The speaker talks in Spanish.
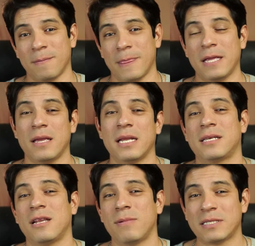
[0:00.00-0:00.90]
y tienes
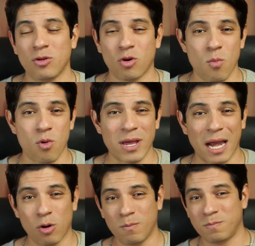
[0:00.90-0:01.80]
que ir vestido como que
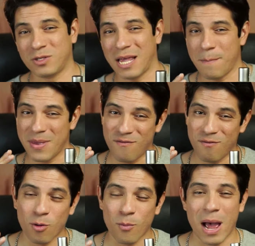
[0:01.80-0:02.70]
algo
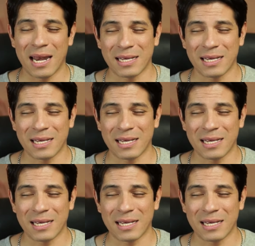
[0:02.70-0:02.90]
semiformal,